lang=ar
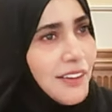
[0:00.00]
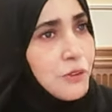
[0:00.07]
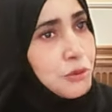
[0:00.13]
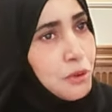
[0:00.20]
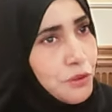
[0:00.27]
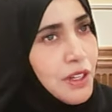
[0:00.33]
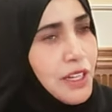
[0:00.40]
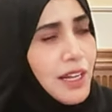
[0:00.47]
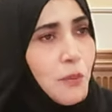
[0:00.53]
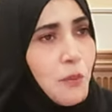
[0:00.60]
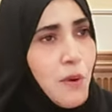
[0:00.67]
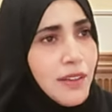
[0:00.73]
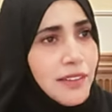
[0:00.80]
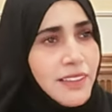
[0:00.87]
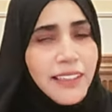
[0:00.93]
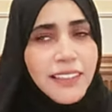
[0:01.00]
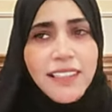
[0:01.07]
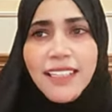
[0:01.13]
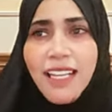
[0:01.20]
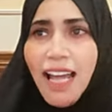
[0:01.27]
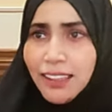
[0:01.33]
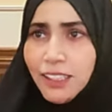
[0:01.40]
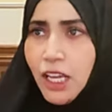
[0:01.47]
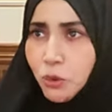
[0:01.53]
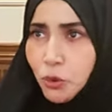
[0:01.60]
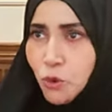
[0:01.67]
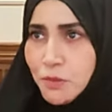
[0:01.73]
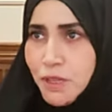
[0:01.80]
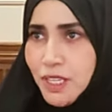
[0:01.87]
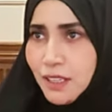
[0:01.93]
انتظري الاول يعني لا
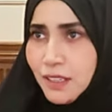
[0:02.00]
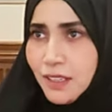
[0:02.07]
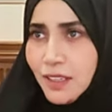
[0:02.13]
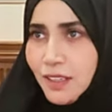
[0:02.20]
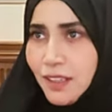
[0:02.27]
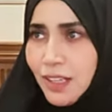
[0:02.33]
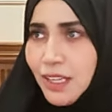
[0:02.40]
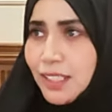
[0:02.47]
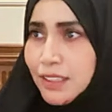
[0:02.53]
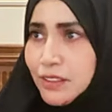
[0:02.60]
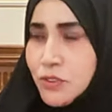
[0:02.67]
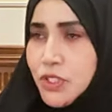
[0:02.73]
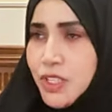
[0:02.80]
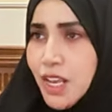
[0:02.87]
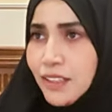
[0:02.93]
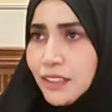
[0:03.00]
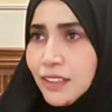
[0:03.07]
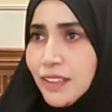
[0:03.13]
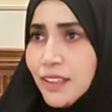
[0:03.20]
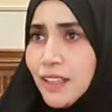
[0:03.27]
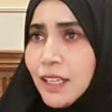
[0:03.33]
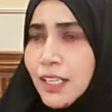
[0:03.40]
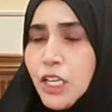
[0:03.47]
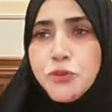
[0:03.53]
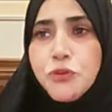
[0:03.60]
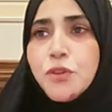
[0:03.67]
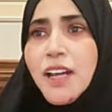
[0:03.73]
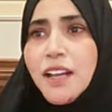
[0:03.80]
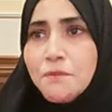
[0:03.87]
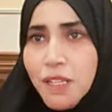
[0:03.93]
تحكمي على انسان ليش
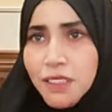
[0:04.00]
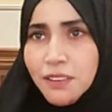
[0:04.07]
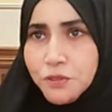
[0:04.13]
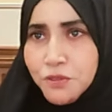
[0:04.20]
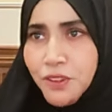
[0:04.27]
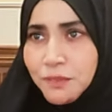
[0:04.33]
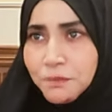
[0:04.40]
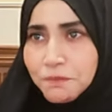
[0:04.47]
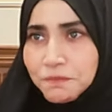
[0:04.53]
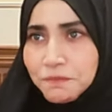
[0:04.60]
فلان ما تدفع